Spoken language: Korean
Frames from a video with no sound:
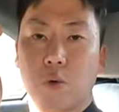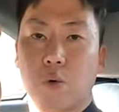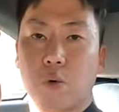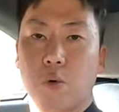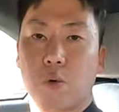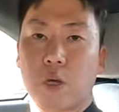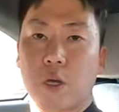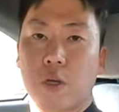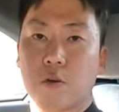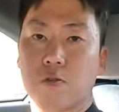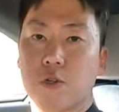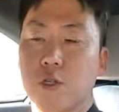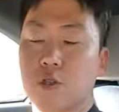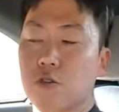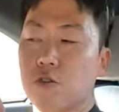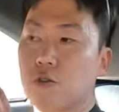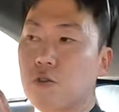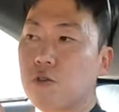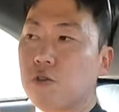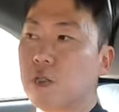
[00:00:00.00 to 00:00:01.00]
이렇게,
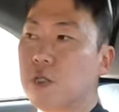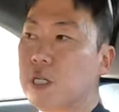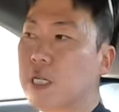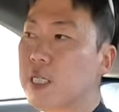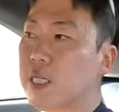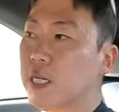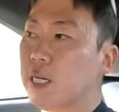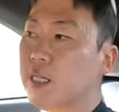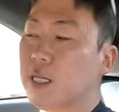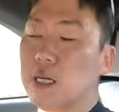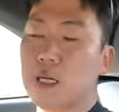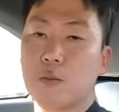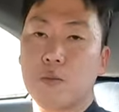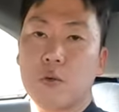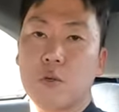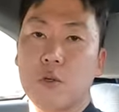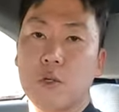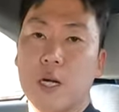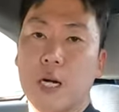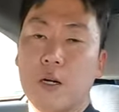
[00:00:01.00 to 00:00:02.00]
우리도 의자나
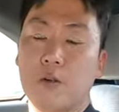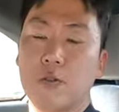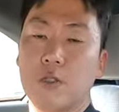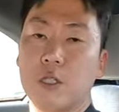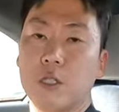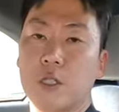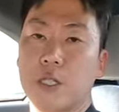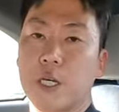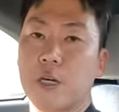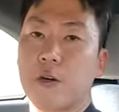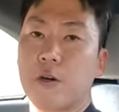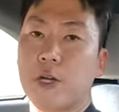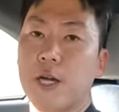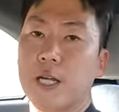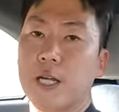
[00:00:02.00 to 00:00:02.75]
뭐 라운지 체어에